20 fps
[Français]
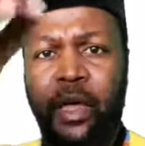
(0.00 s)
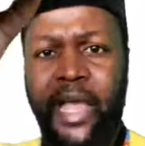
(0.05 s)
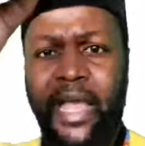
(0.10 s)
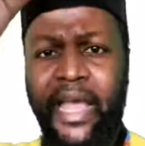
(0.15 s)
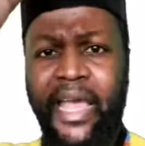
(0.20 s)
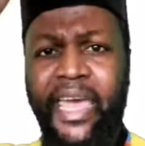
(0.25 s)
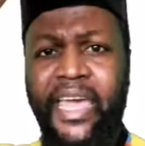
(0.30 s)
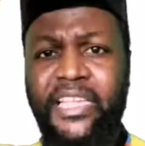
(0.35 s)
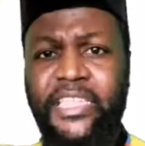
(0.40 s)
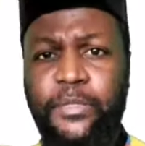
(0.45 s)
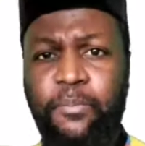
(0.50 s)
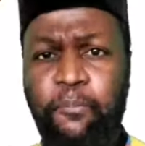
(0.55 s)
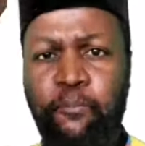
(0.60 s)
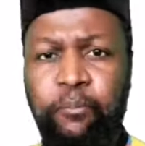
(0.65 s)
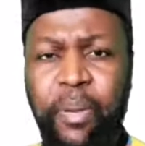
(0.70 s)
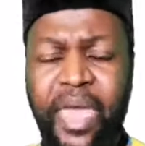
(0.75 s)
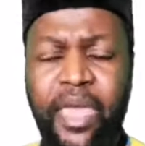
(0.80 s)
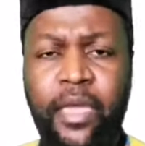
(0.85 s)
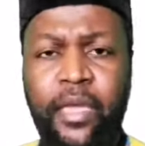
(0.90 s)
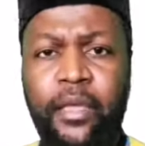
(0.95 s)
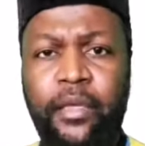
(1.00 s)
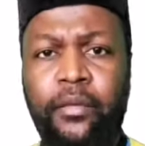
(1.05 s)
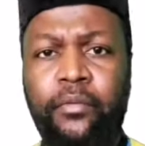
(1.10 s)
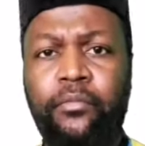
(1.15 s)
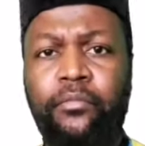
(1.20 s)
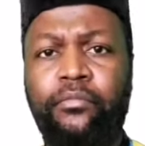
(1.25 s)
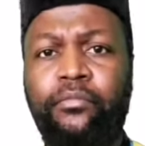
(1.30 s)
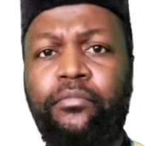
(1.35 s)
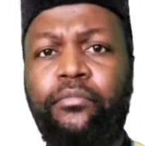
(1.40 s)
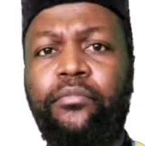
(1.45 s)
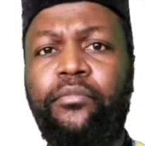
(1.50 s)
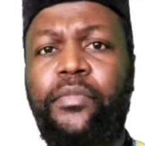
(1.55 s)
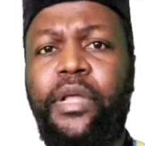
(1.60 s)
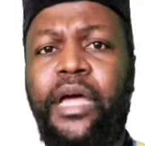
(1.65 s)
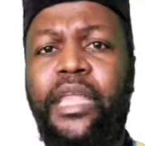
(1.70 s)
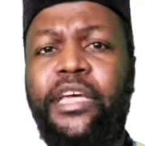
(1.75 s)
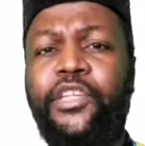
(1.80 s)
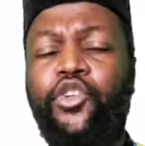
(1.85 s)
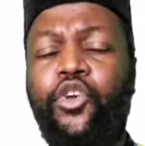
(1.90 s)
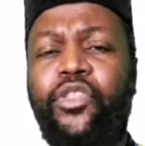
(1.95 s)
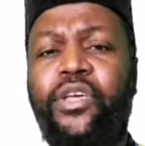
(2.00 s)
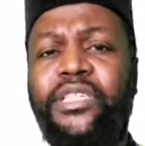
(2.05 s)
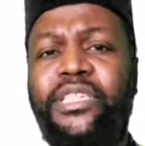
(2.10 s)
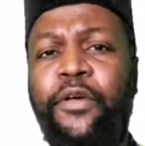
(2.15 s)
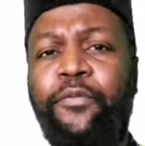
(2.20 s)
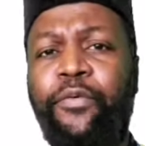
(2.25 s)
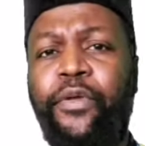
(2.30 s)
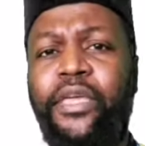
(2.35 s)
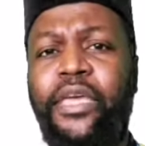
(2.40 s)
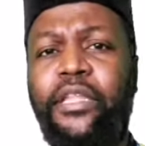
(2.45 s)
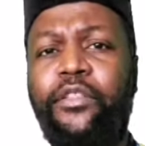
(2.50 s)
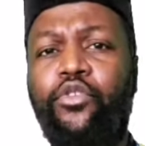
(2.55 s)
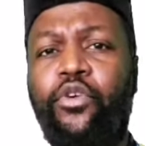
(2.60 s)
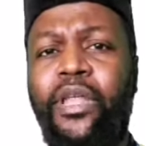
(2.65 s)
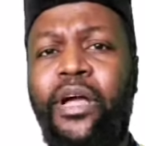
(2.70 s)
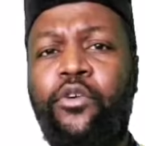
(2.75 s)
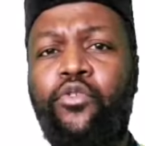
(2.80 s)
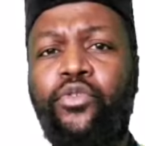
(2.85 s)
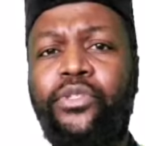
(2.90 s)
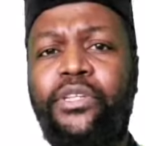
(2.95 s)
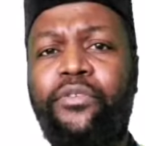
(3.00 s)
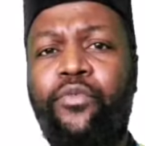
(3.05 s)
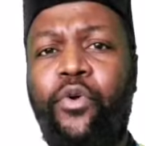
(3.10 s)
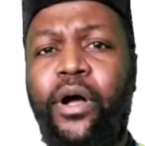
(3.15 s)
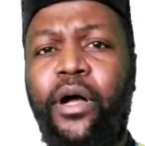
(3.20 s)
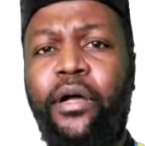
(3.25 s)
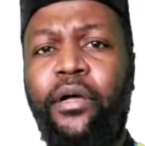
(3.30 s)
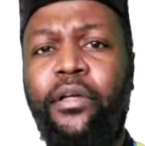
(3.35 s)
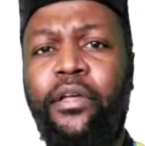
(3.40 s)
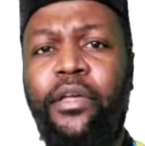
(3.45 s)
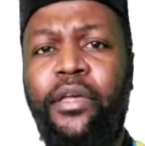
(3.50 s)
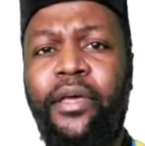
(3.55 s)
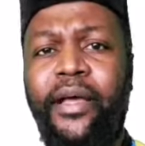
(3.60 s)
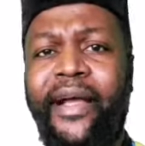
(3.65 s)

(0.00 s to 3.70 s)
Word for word: Respect à la jeunesse africaine de la Côte d'Ivoire.